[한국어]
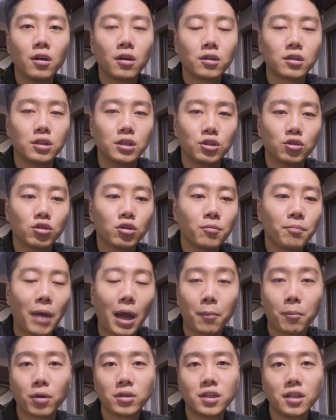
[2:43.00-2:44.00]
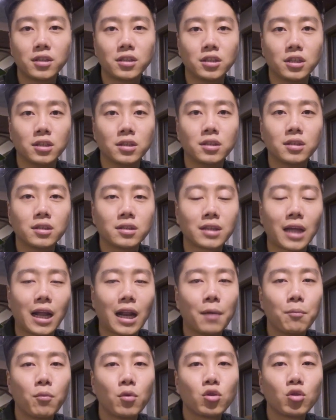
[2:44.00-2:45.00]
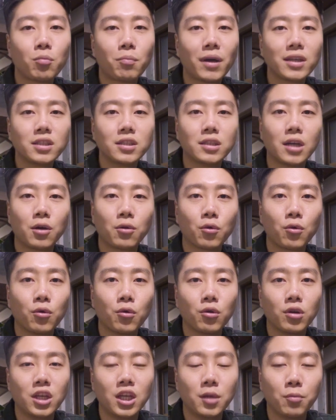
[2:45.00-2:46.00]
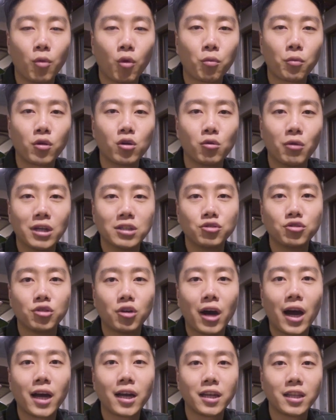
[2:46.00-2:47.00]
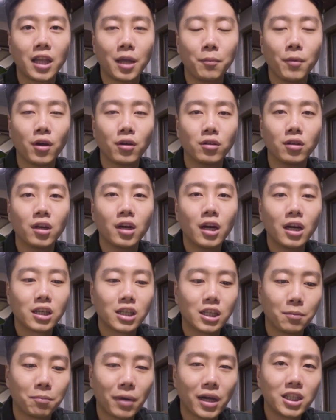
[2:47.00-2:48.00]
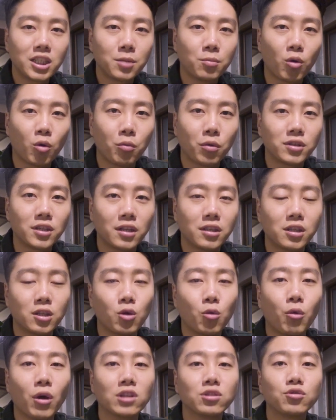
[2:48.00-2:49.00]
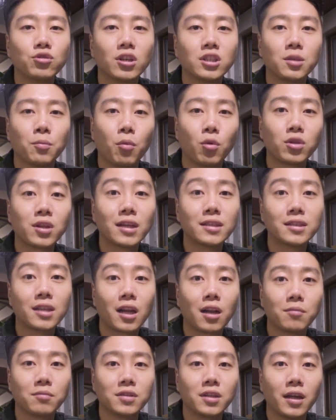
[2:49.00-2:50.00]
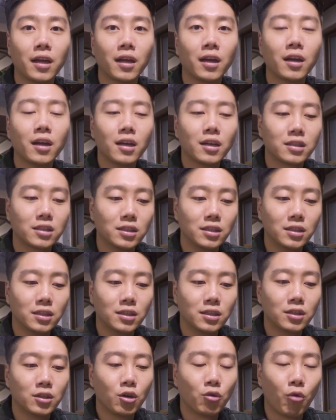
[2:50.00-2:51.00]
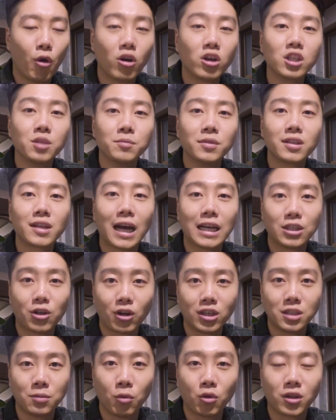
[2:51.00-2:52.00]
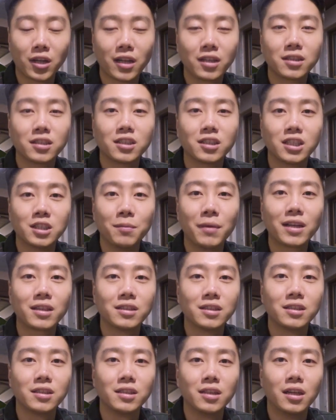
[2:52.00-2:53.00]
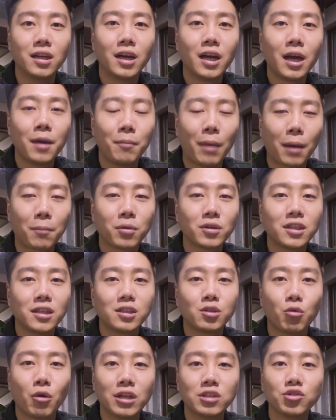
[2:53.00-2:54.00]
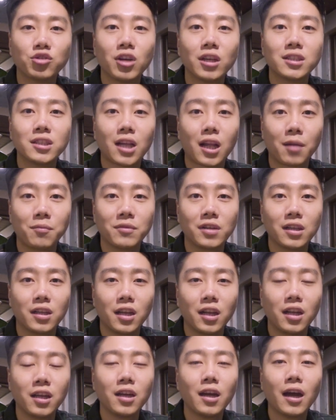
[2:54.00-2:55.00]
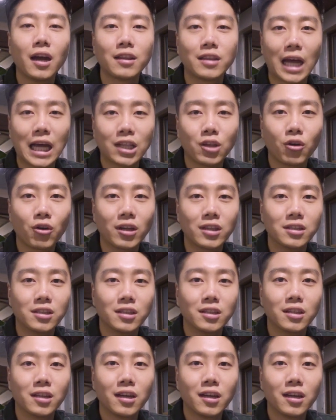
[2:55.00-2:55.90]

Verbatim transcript: 그리고 백 퍼센트 단 한 번도 빠지지 않고 이 목표를 완수하게 되면 그 팔십오 퍼센트를 완수하지 못한 사람들의 그 원금을 가져가지 못한 그 금액들을 백 퍼센트 완수한 사람들끼리 나눠 갖는